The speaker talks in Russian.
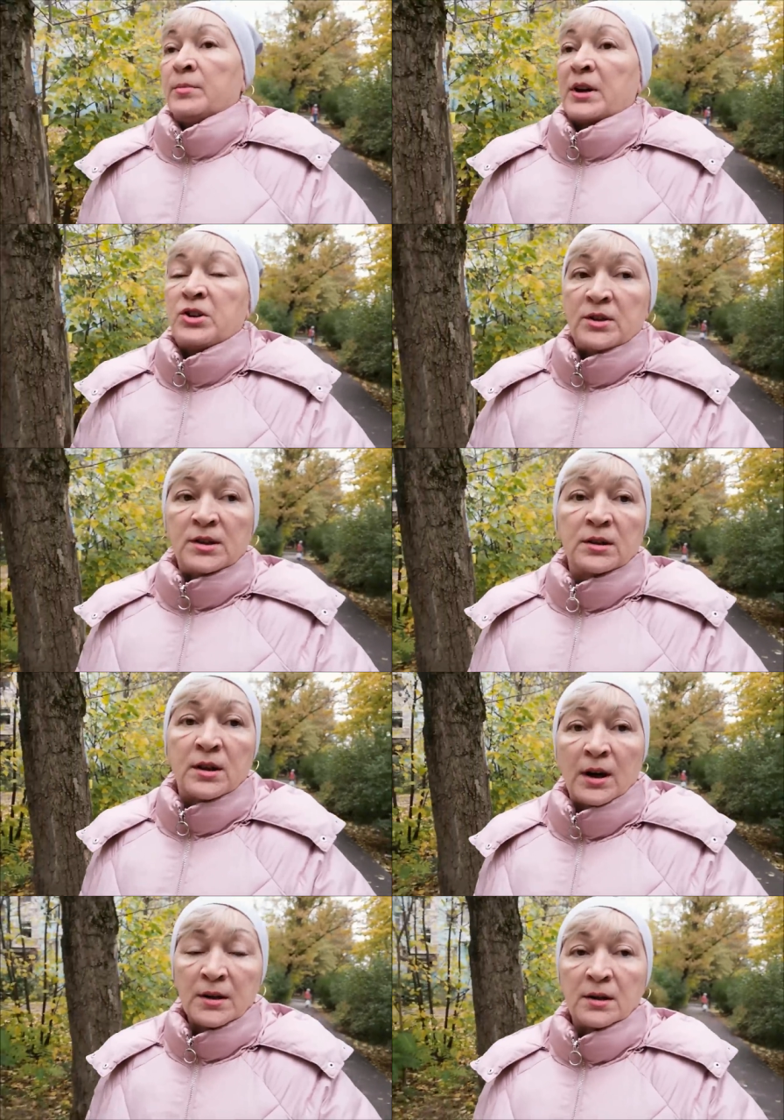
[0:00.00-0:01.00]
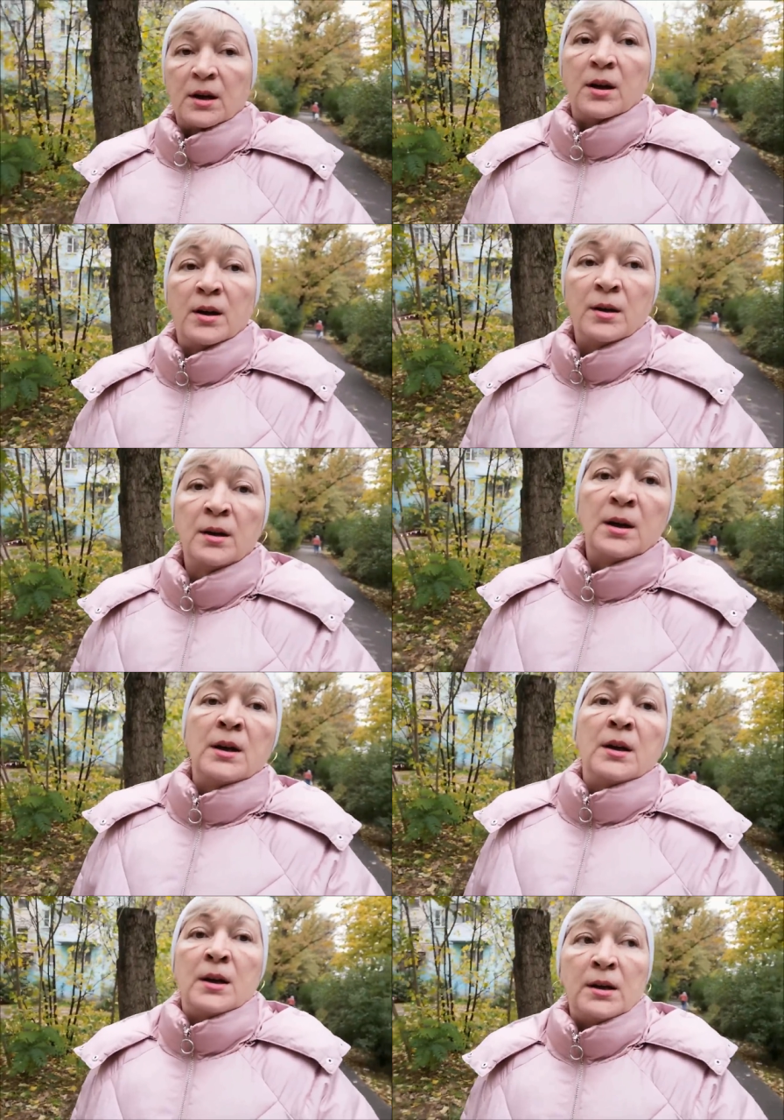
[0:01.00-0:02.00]
Прочистил краник,
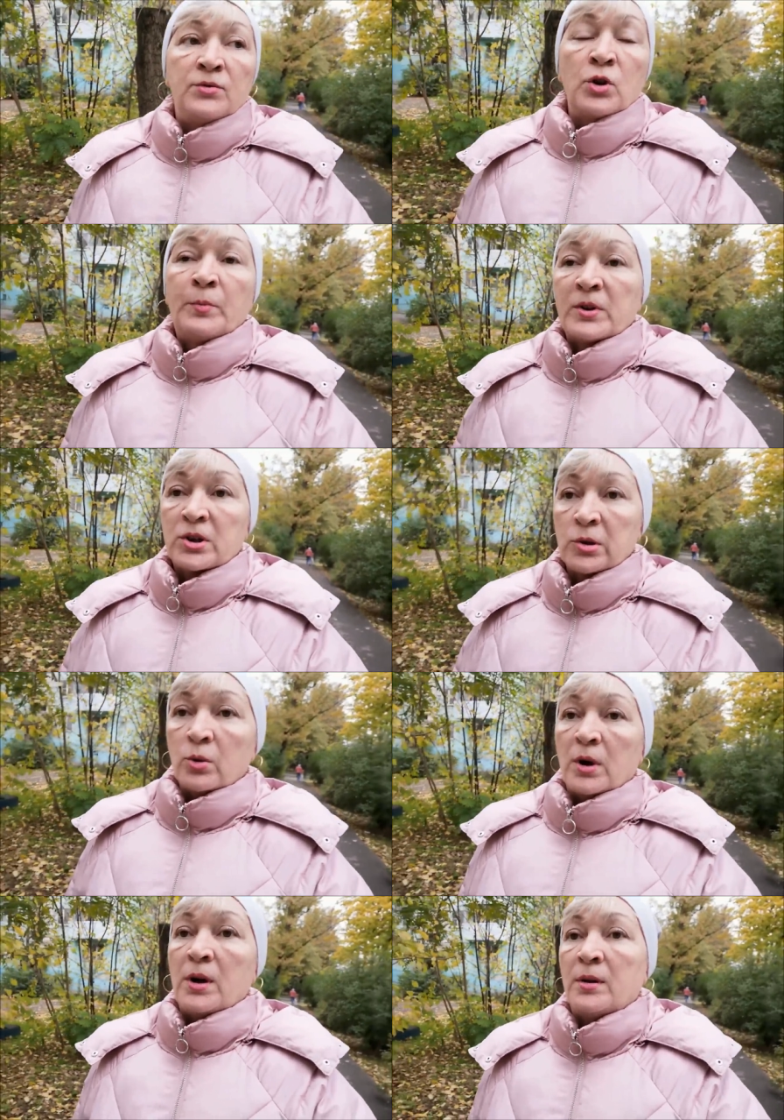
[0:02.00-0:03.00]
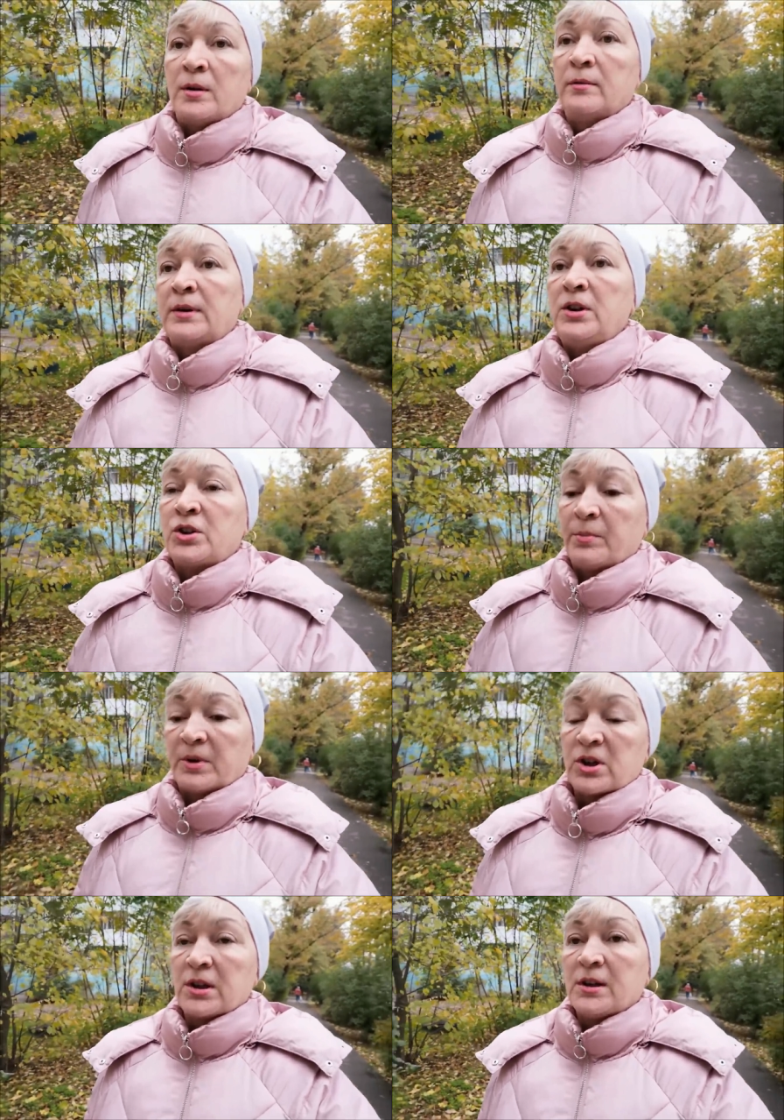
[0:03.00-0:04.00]
и все пошло. Водичка
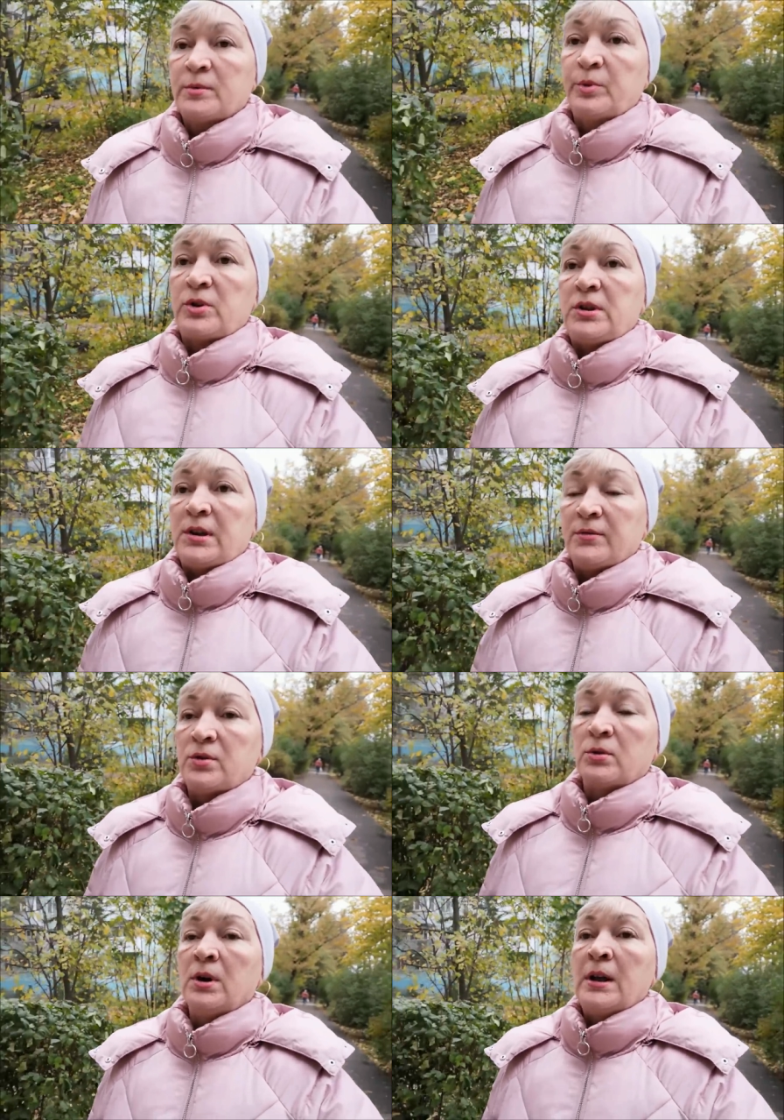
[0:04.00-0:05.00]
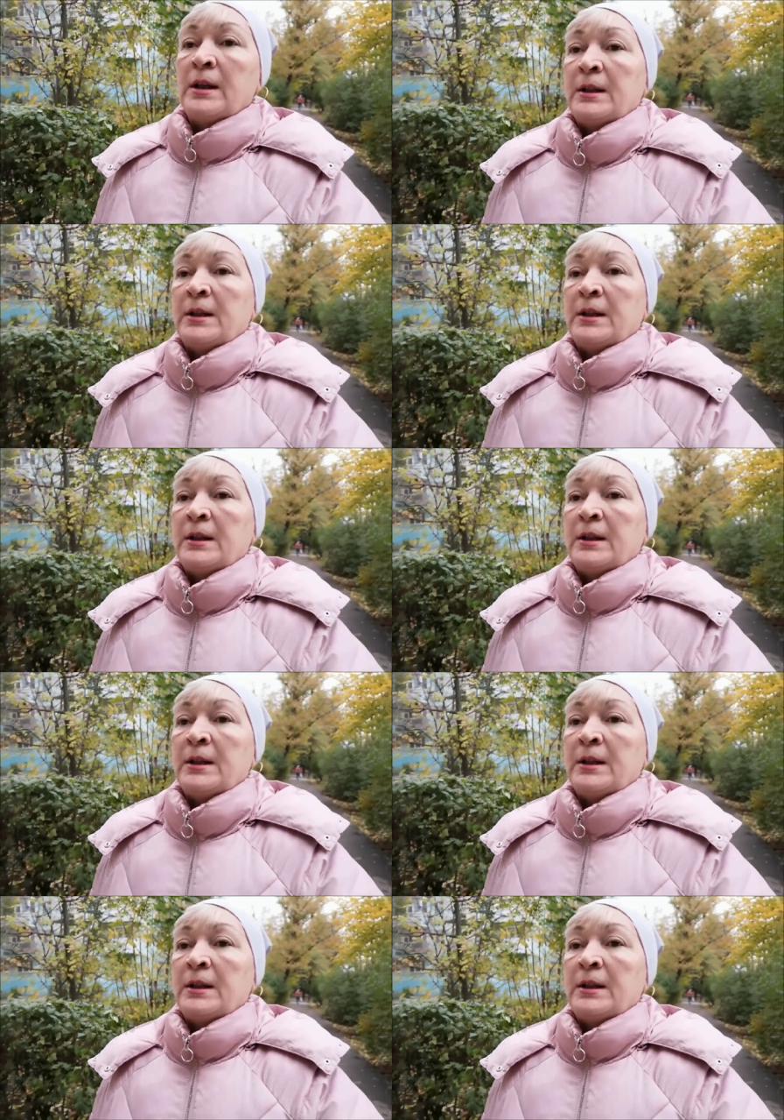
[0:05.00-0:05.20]
пошла, спустили все.